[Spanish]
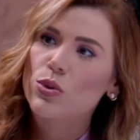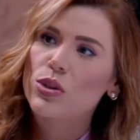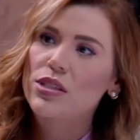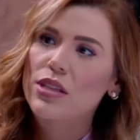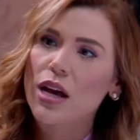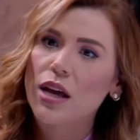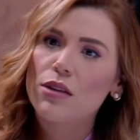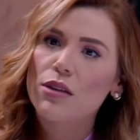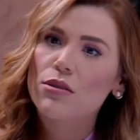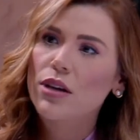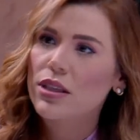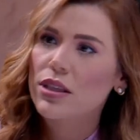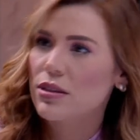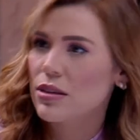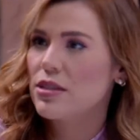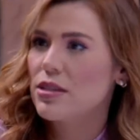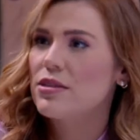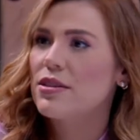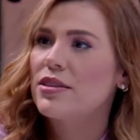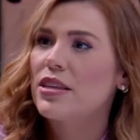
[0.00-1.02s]
estado que
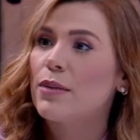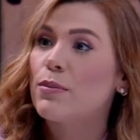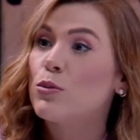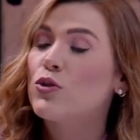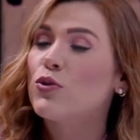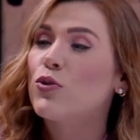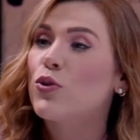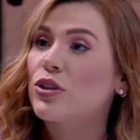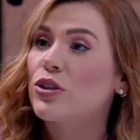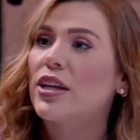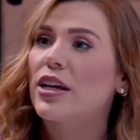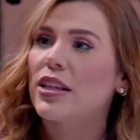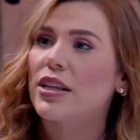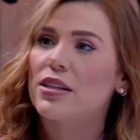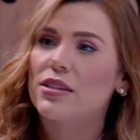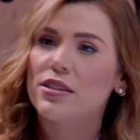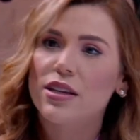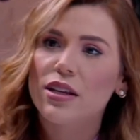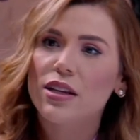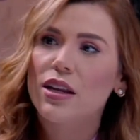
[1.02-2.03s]
necesitamos
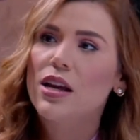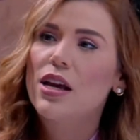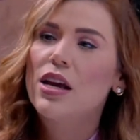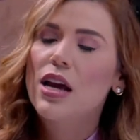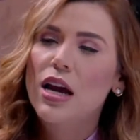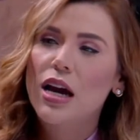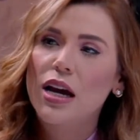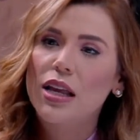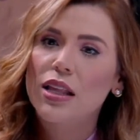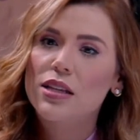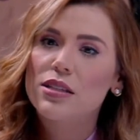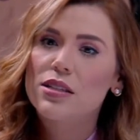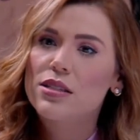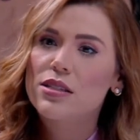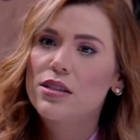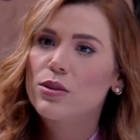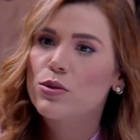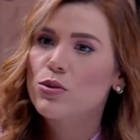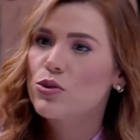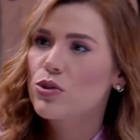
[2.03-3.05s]
fortalecer a las
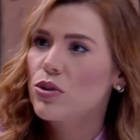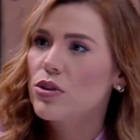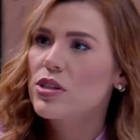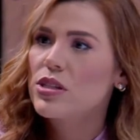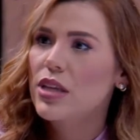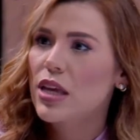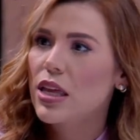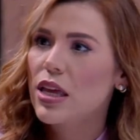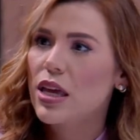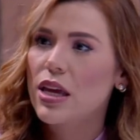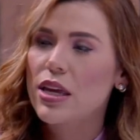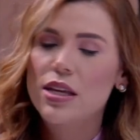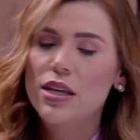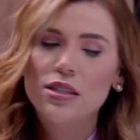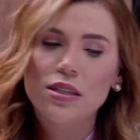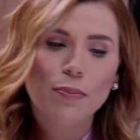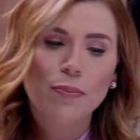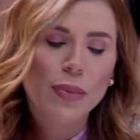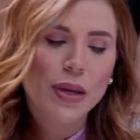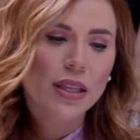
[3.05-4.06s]
instituciones que de
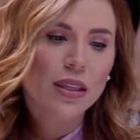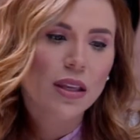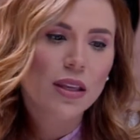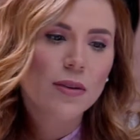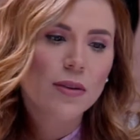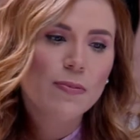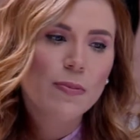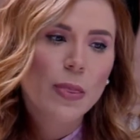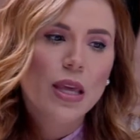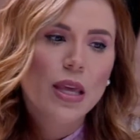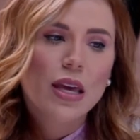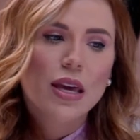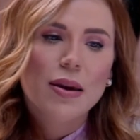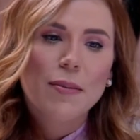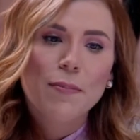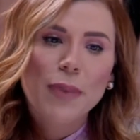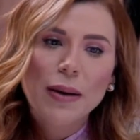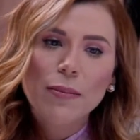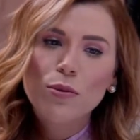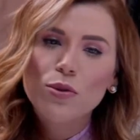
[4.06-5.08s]
ellas dependen.
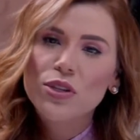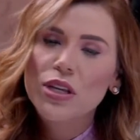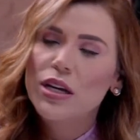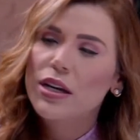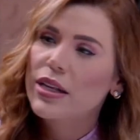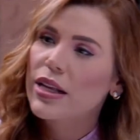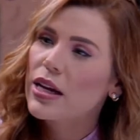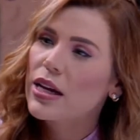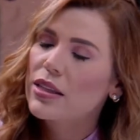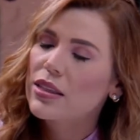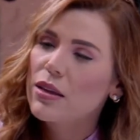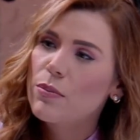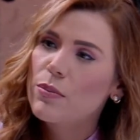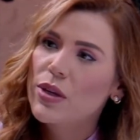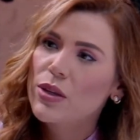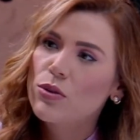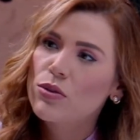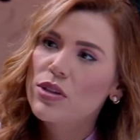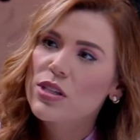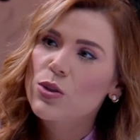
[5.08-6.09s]
Vamos a crear
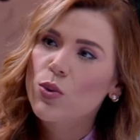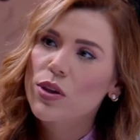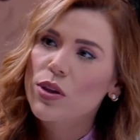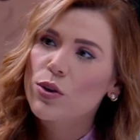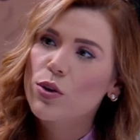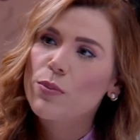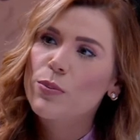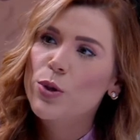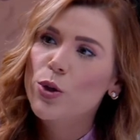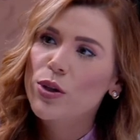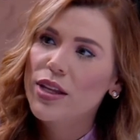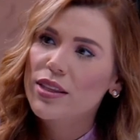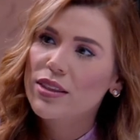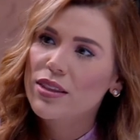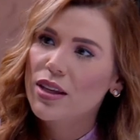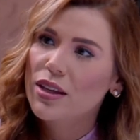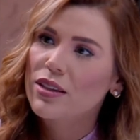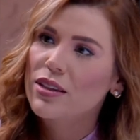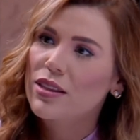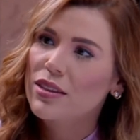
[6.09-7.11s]
también un escuadrón
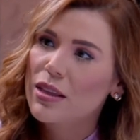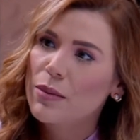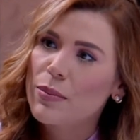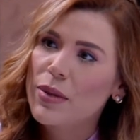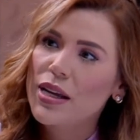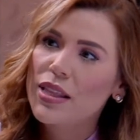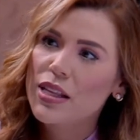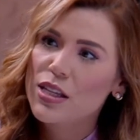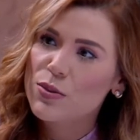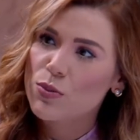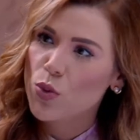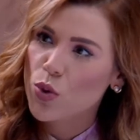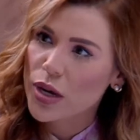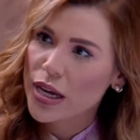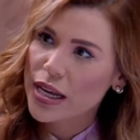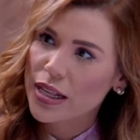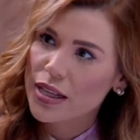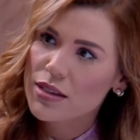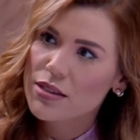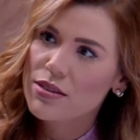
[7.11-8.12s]
violeta en el tema de las
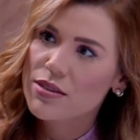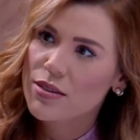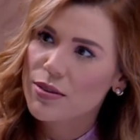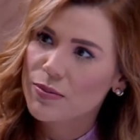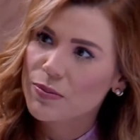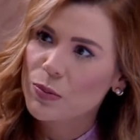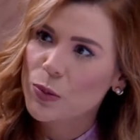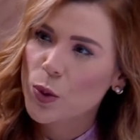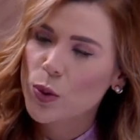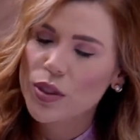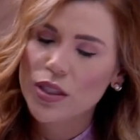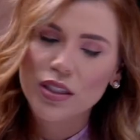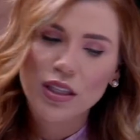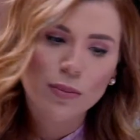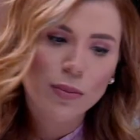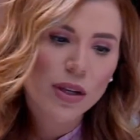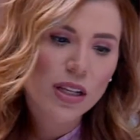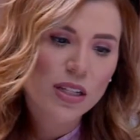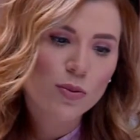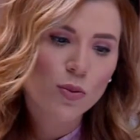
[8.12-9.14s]
mujeres, ¿no? En el
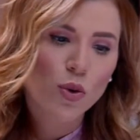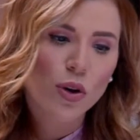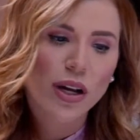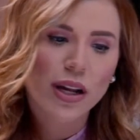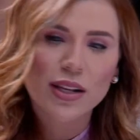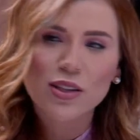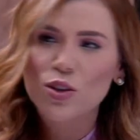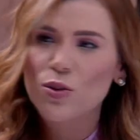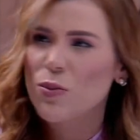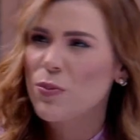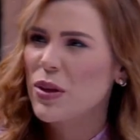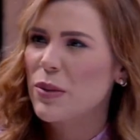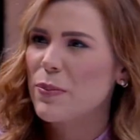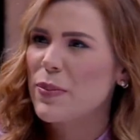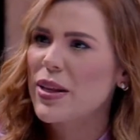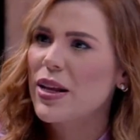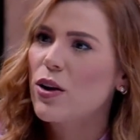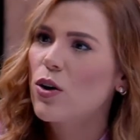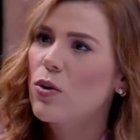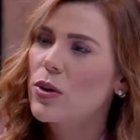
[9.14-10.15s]
tema de las mujeres como primera
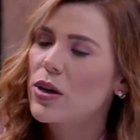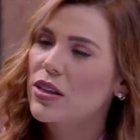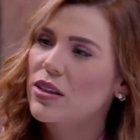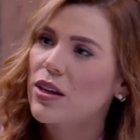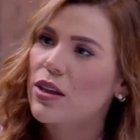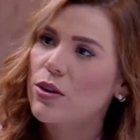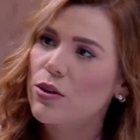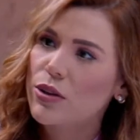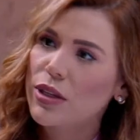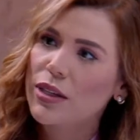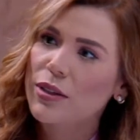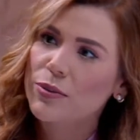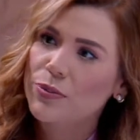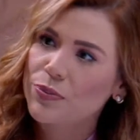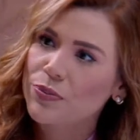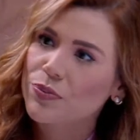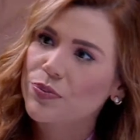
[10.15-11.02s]
Yo sé que quizás esta es una